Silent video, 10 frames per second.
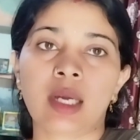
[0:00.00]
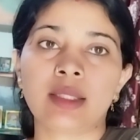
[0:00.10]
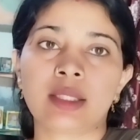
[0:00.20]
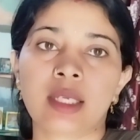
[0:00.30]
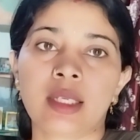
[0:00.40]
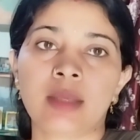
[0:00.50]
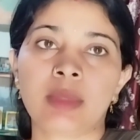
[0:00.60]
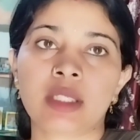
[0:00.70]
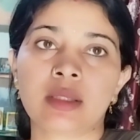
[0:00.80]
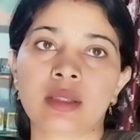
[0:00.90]
आज के लिए
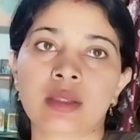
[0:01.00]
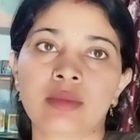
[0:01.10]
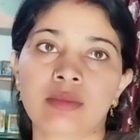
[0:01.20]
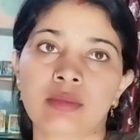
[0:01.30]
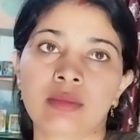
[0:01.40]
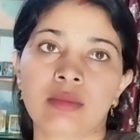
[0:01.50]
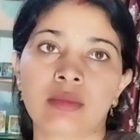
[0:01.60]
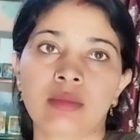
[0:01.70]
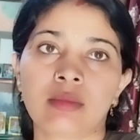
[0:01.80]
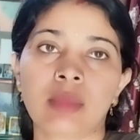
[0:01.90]
बस
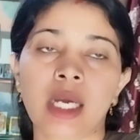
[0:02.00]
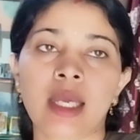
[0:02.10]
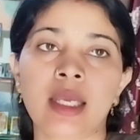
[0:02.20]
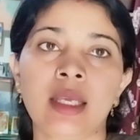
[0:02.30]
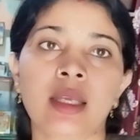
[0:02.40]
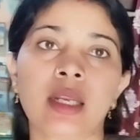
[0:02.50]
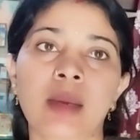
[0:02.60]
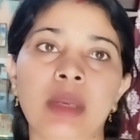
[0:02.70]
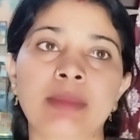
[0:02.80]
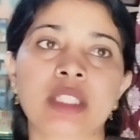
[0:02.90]
बाय
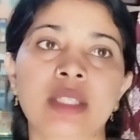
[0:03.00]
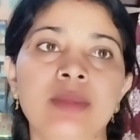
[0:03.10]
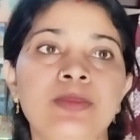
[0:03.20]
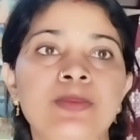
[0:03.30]
राम राम जी